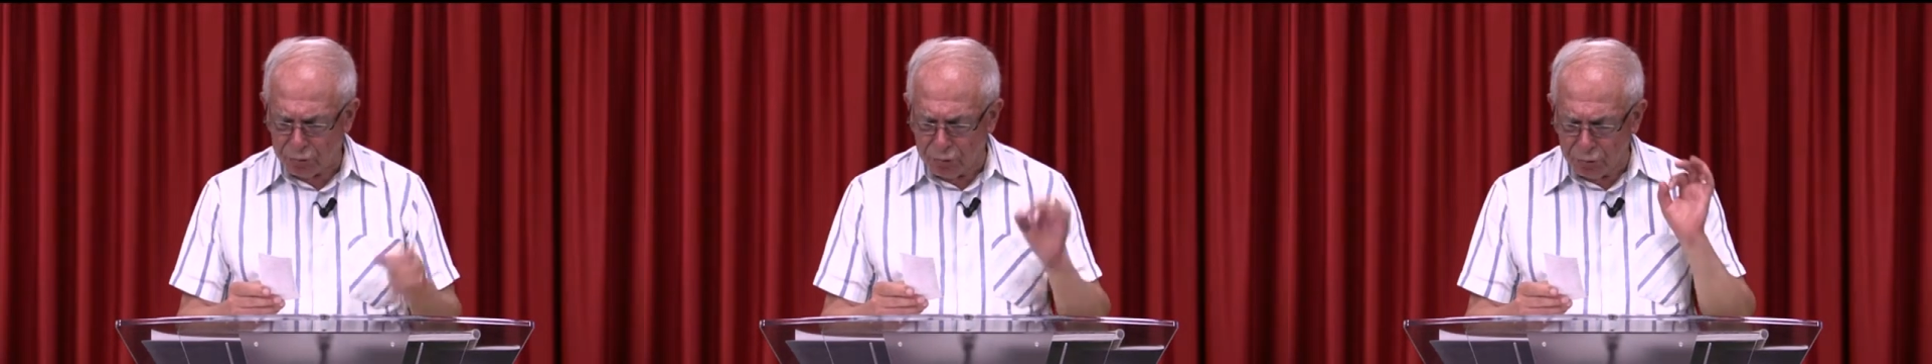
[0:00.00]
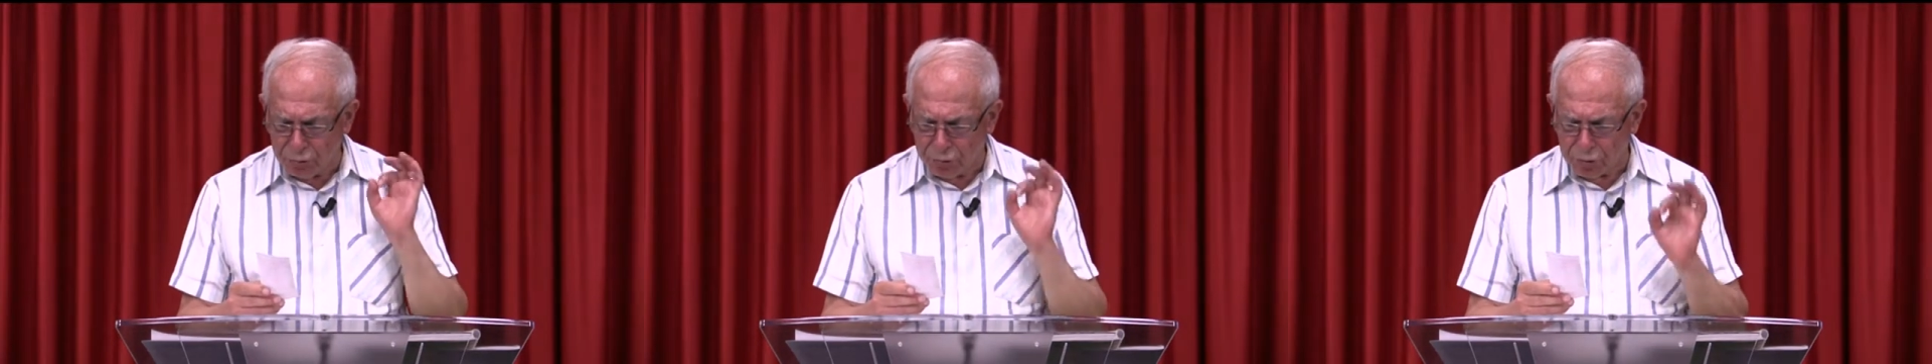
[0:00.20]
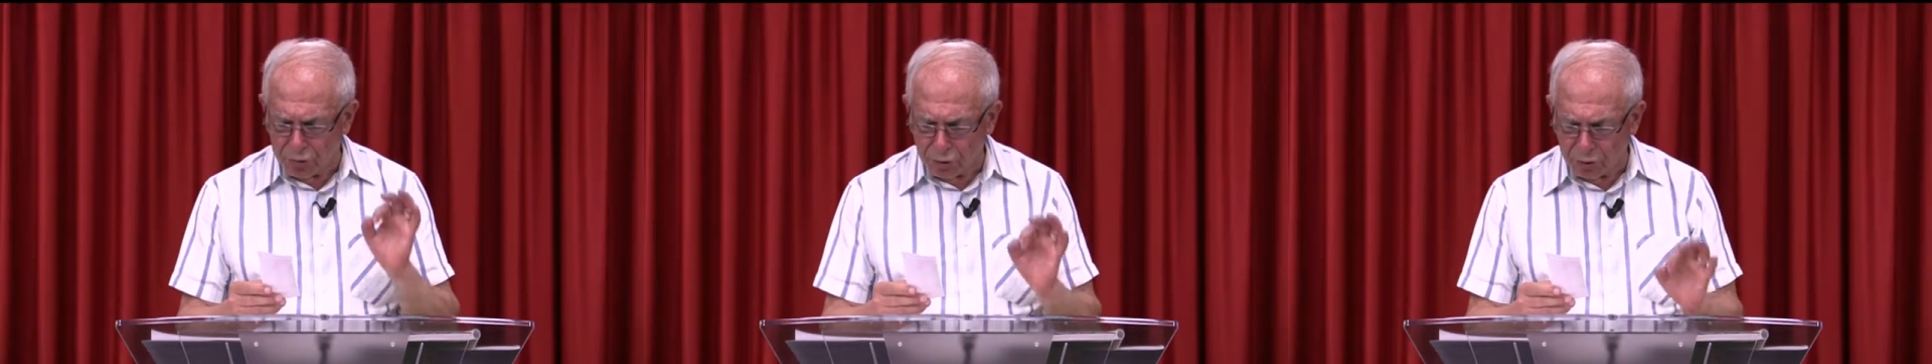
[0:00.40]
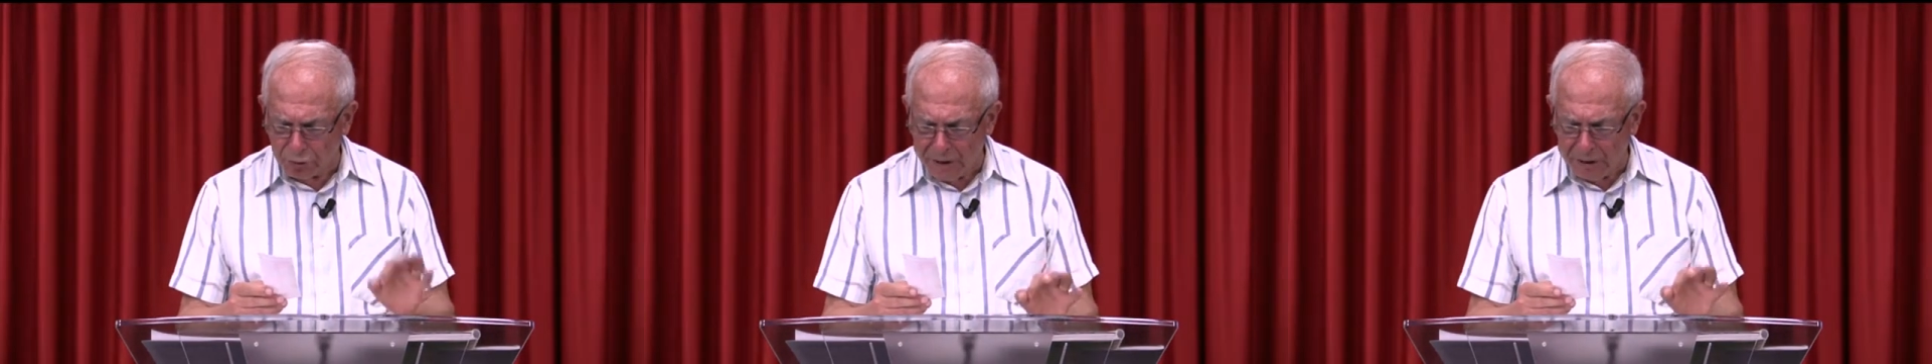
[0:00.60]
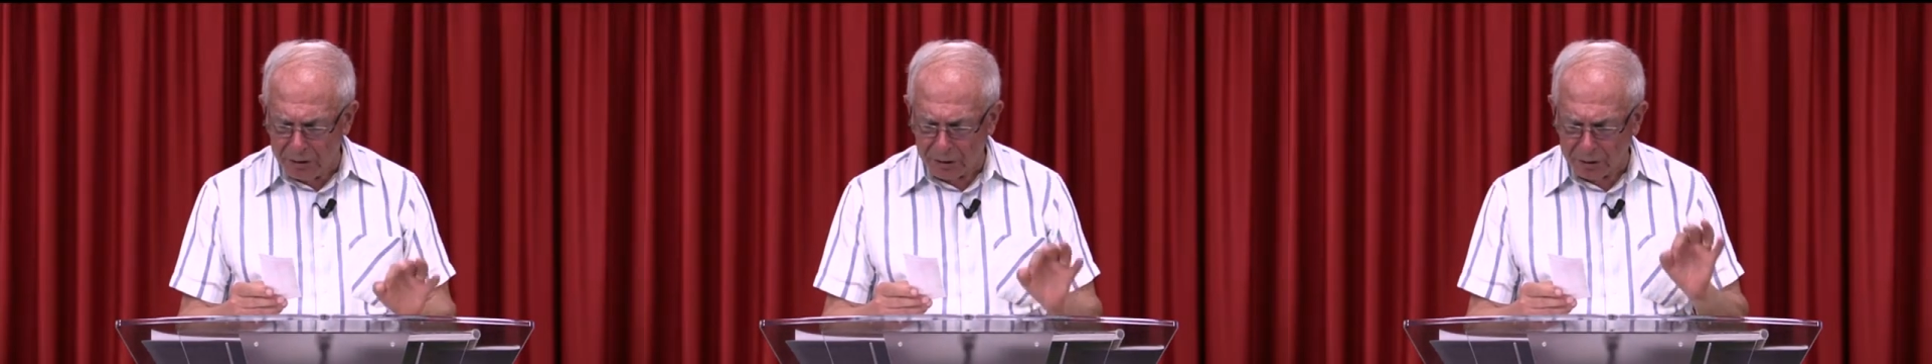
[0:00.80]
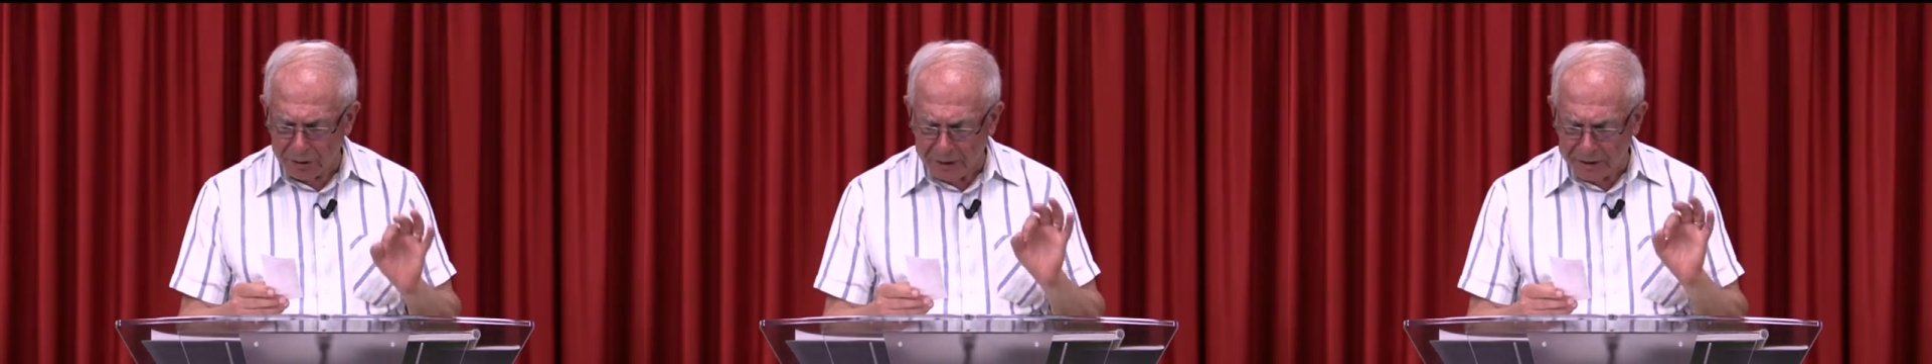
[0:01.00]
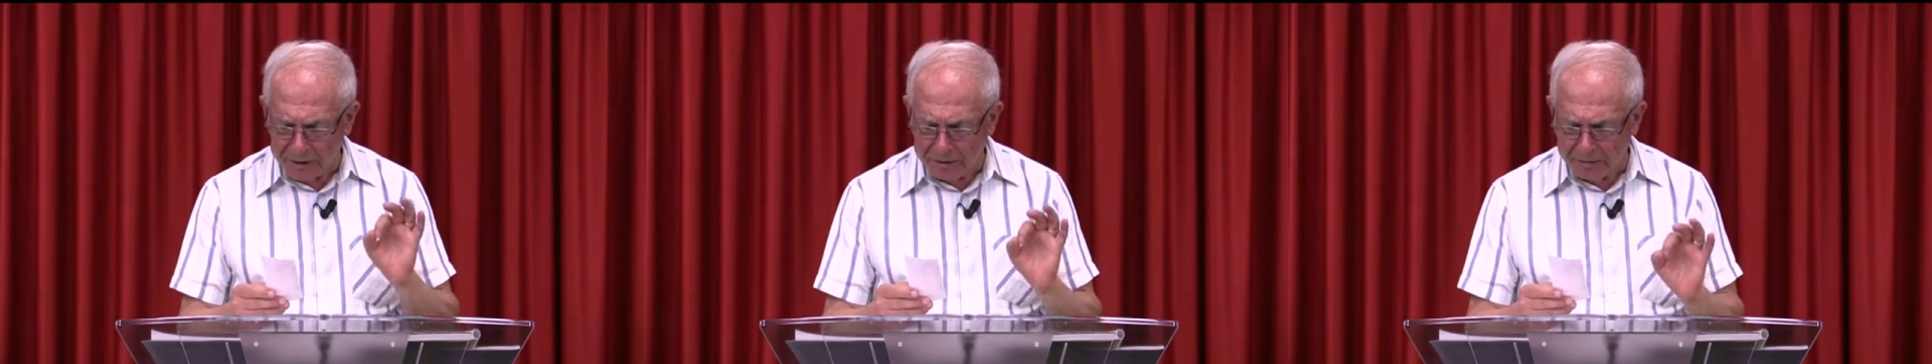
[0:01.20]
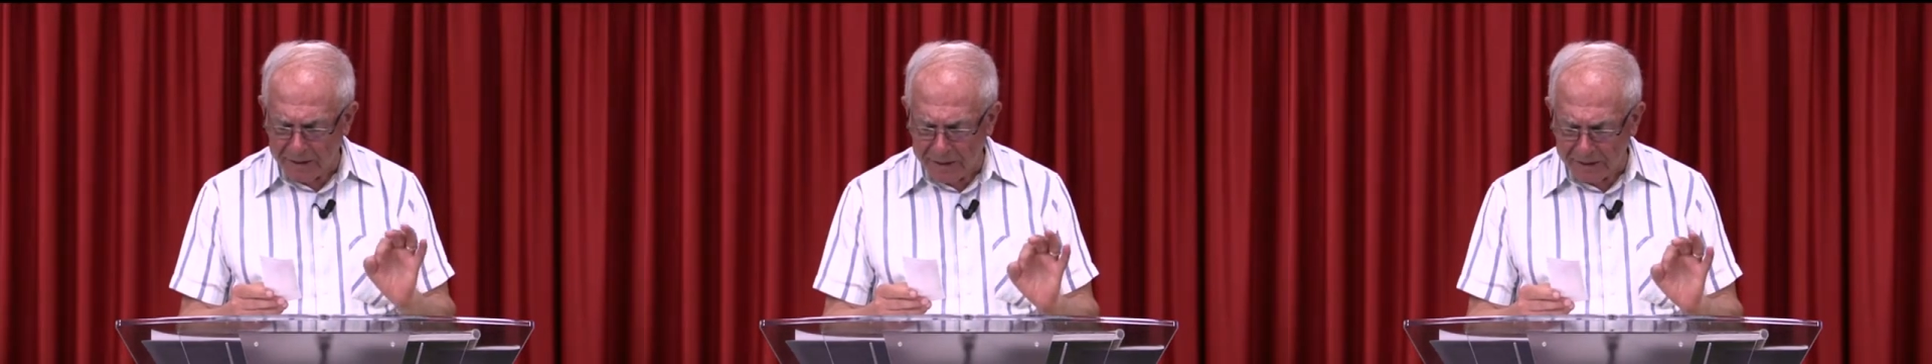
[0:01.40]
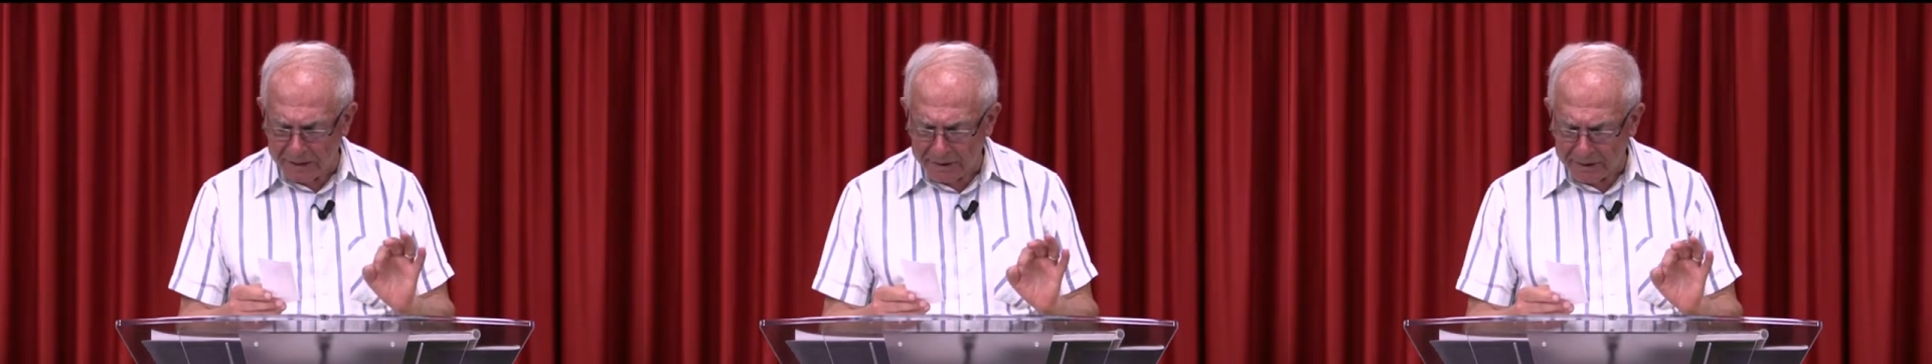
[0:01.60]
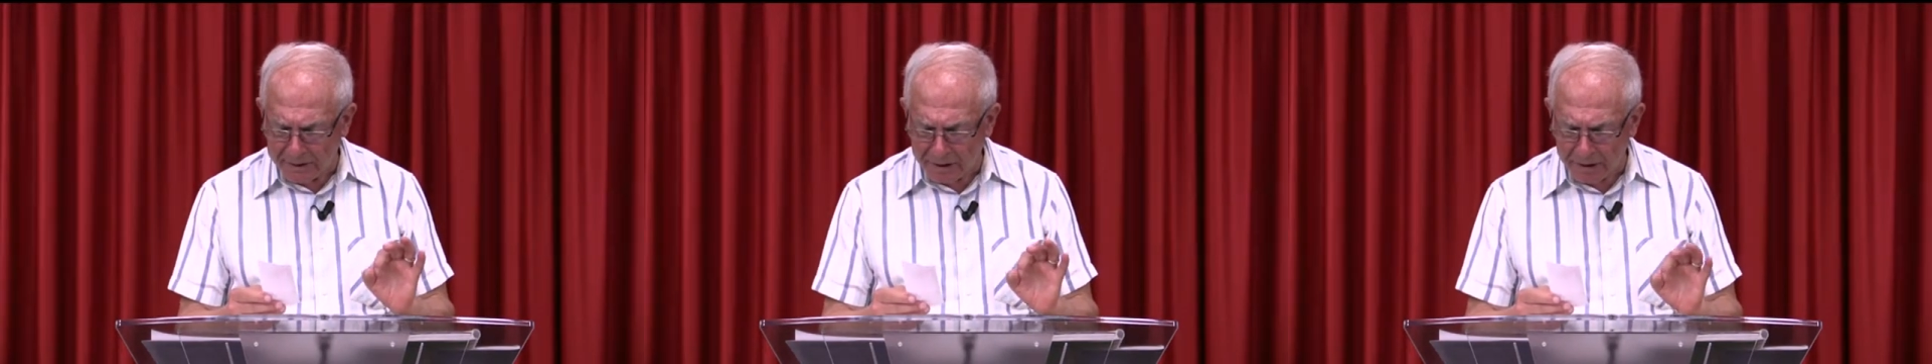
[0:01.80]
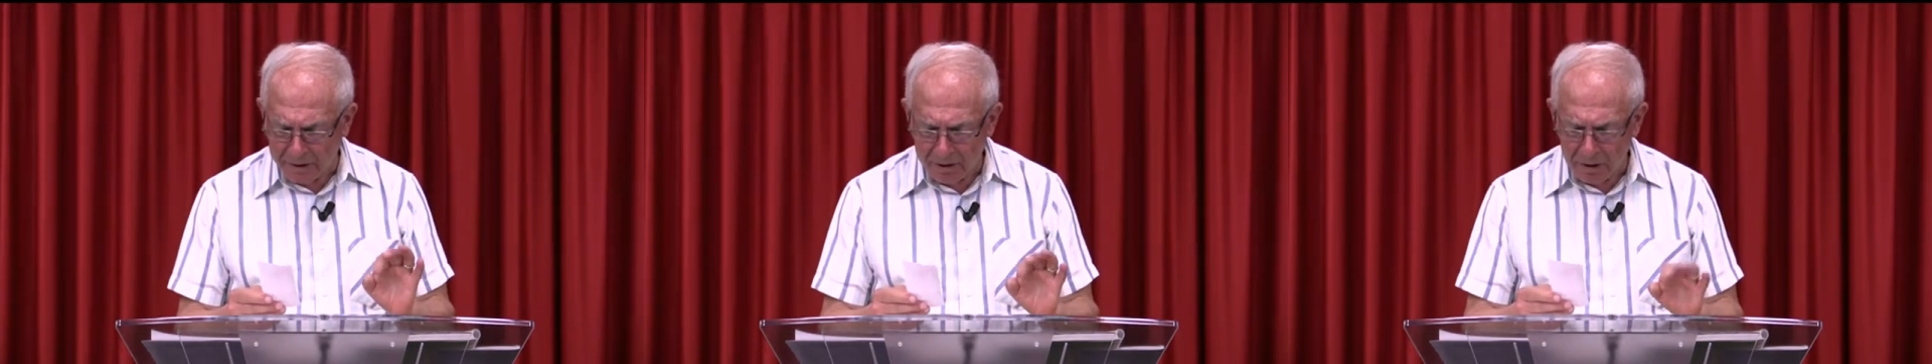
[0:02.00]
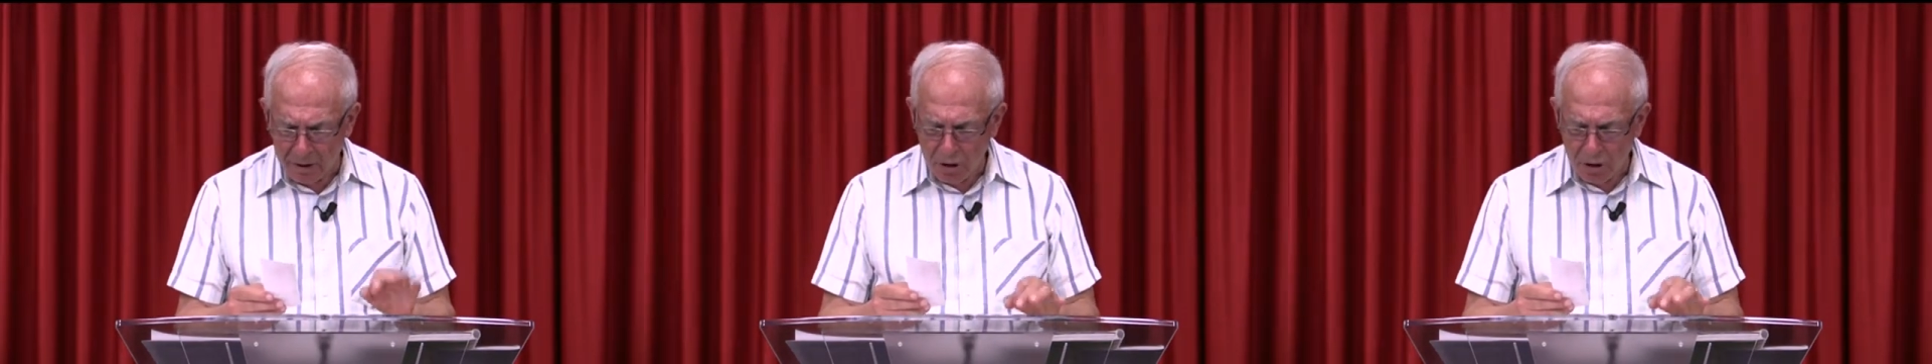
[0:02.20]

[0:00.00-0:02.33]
Tutto quello che diventa